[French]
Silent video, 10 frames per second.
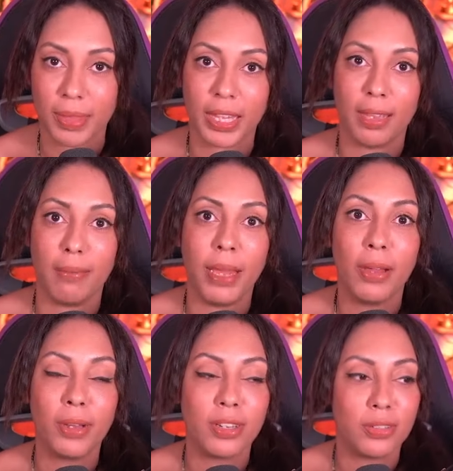
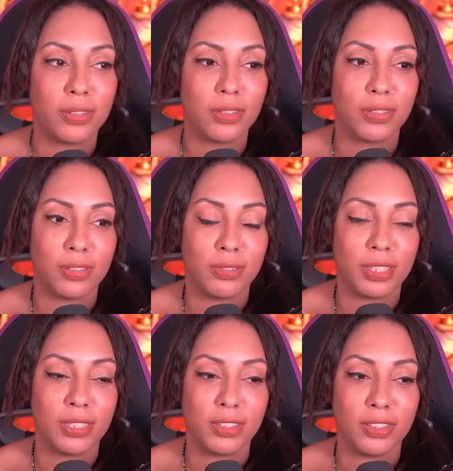Bah ouais,
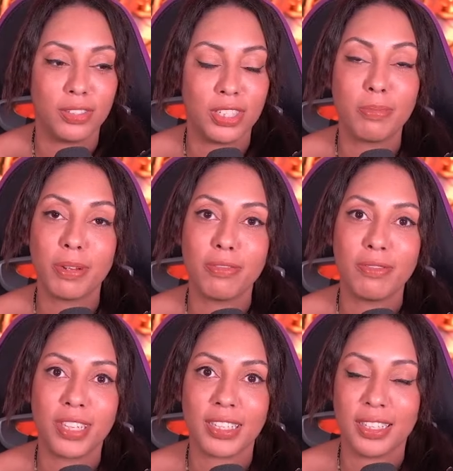je ouais, l'ai pas vu
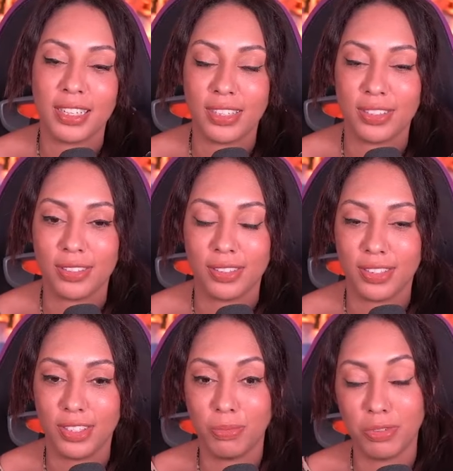venir celle-là. Je,
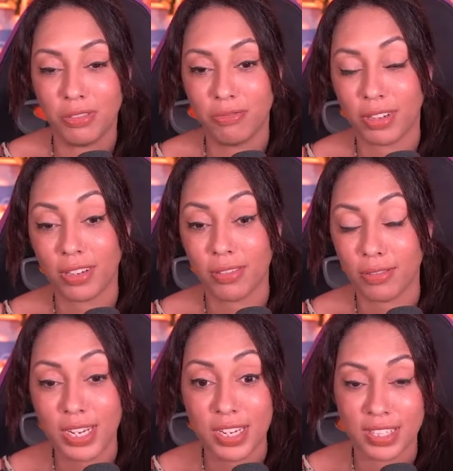me suis, enfin
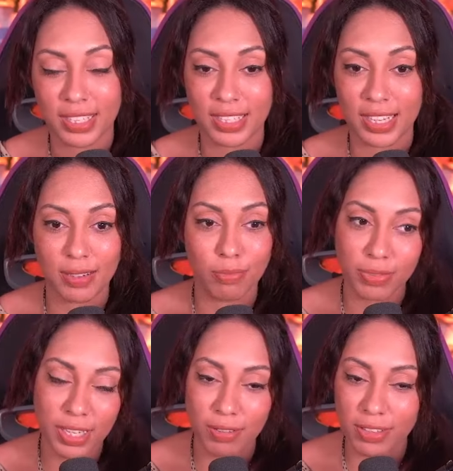ouais, plus
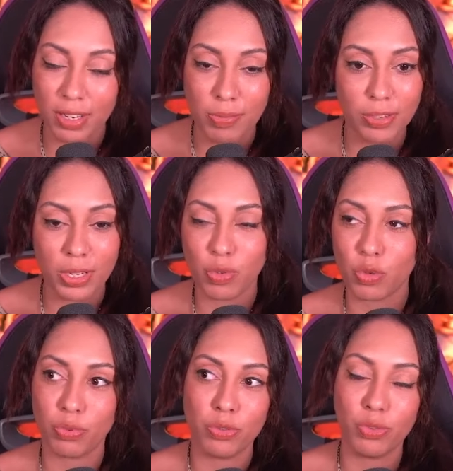ça avançait un épisode et
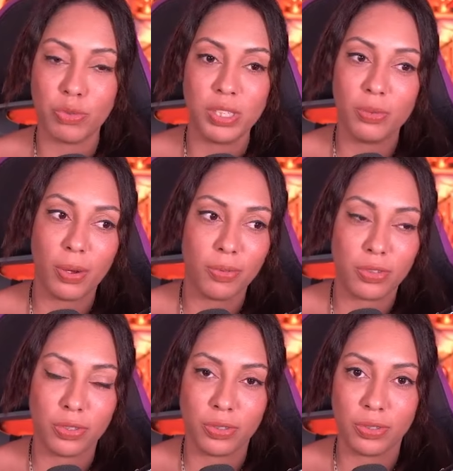plus je me suis dit waouh,
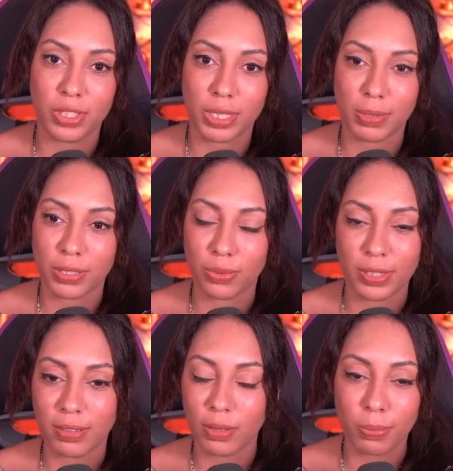j'ai l'impression que
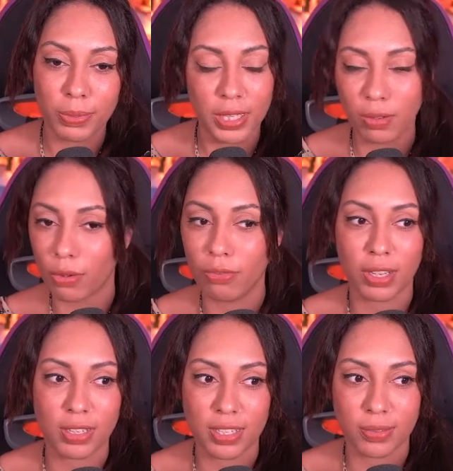ça va être compliqué de refaire
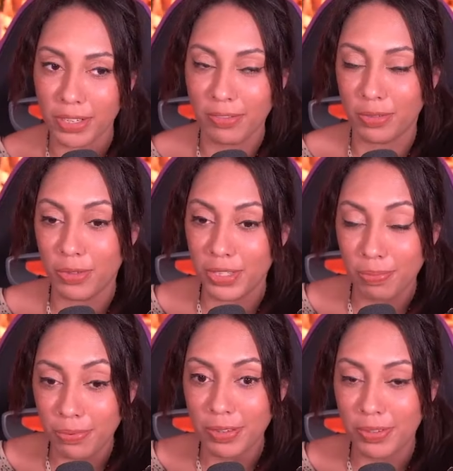une saison. Je me suis dit
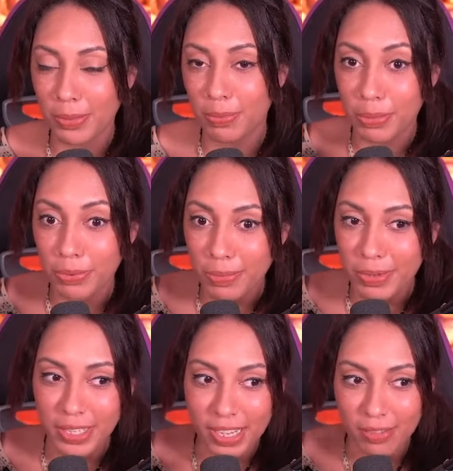plus,
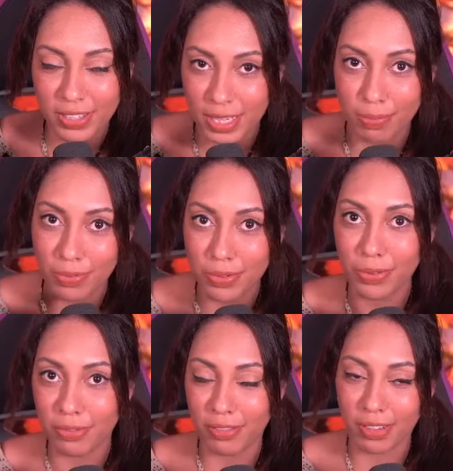l'épisode avance et plus
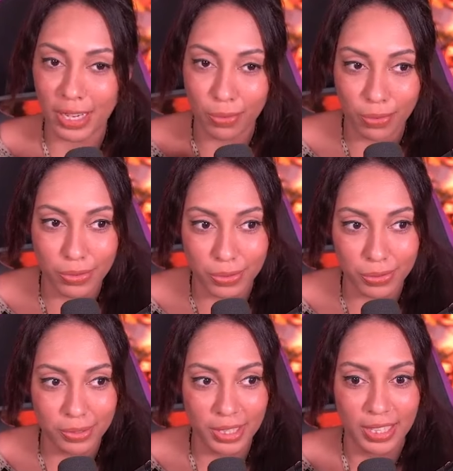on va vers la
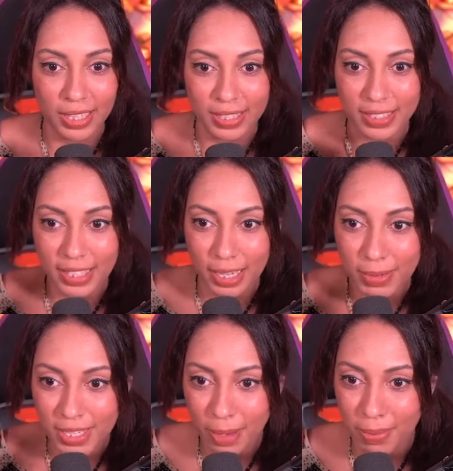conclusion, c'est très
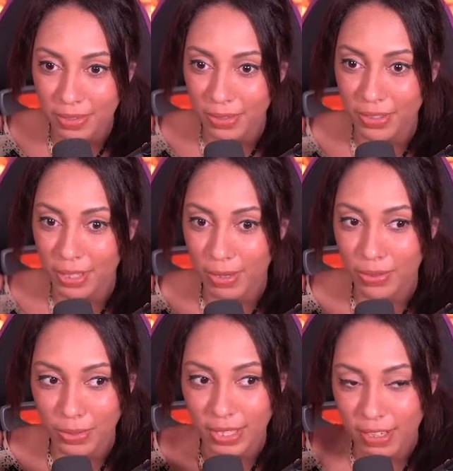bizarre parce que j'ai
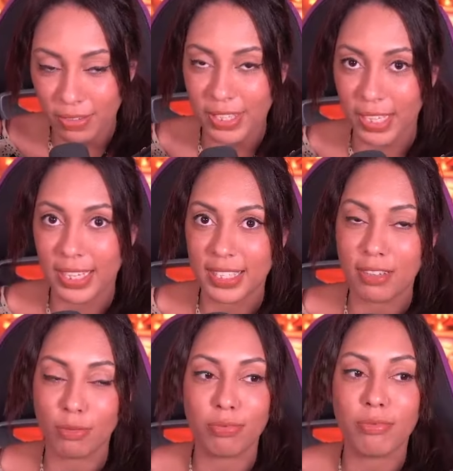l'impression que ça va se finir. Qu'est-ce
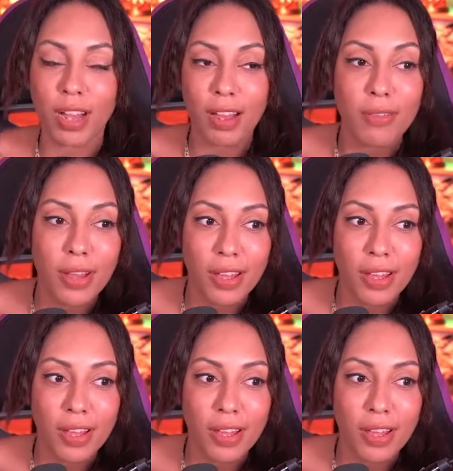qu'ils vont pouvoir,